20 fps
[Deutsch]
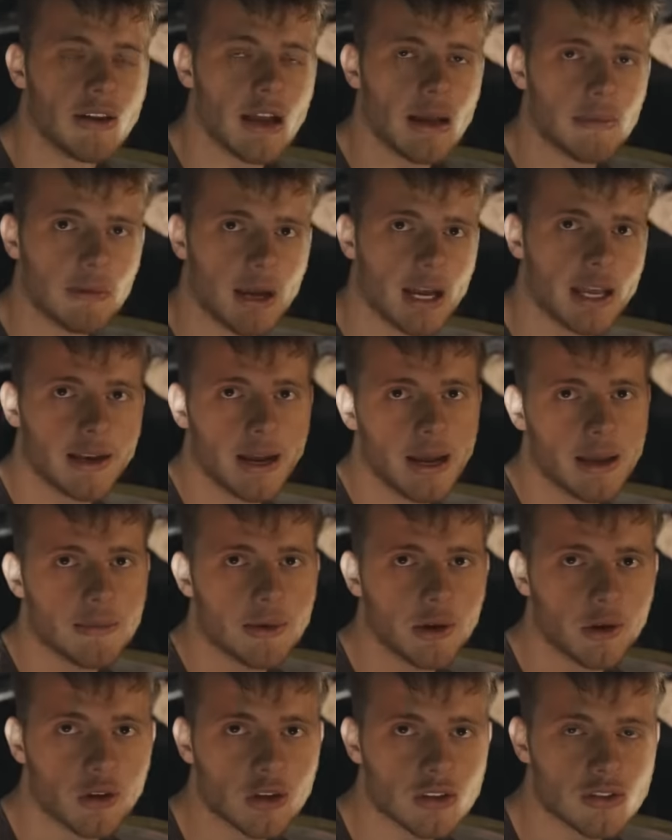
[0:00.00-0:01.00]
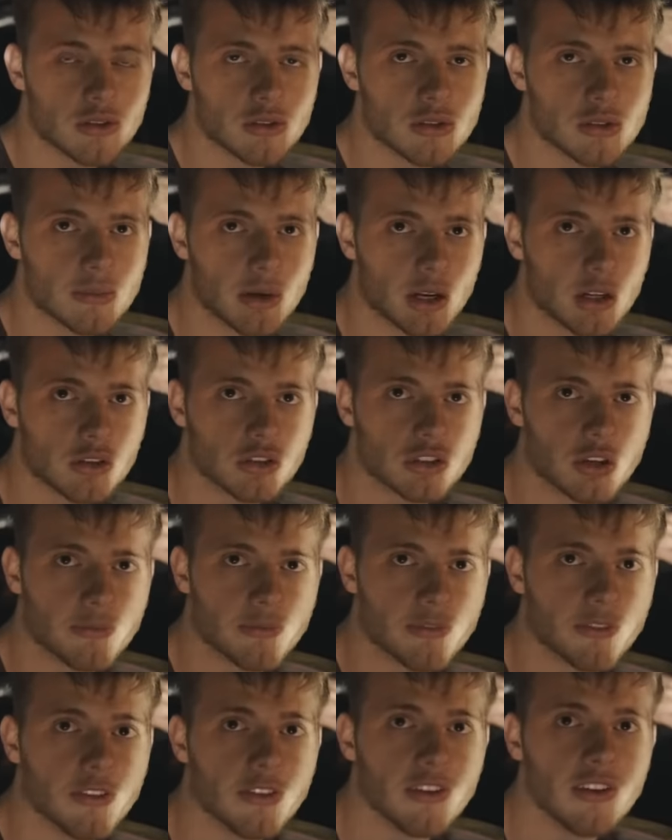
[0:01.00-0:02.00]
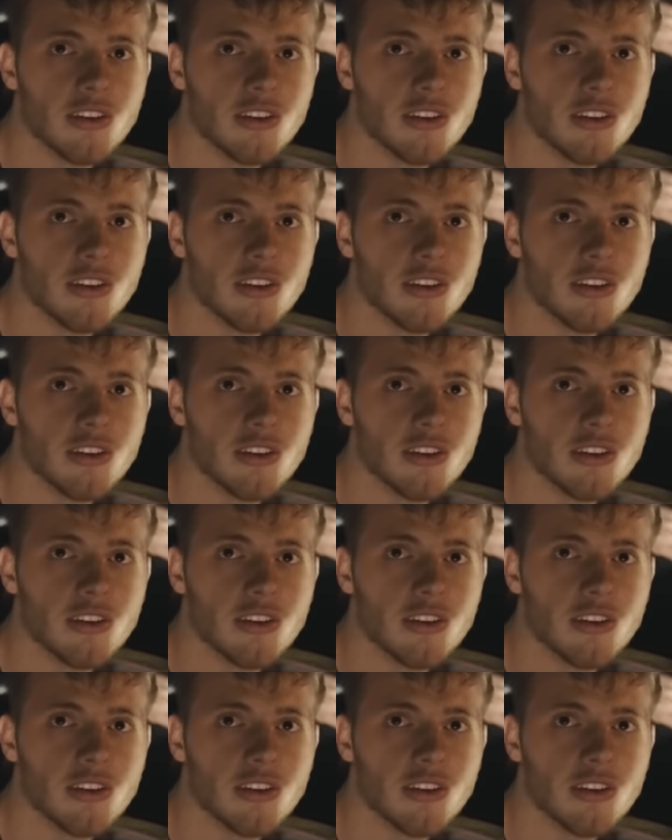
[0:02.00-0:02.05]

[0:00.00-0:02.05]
wir haben keinen Eimer oder so zum Rausschöpfen.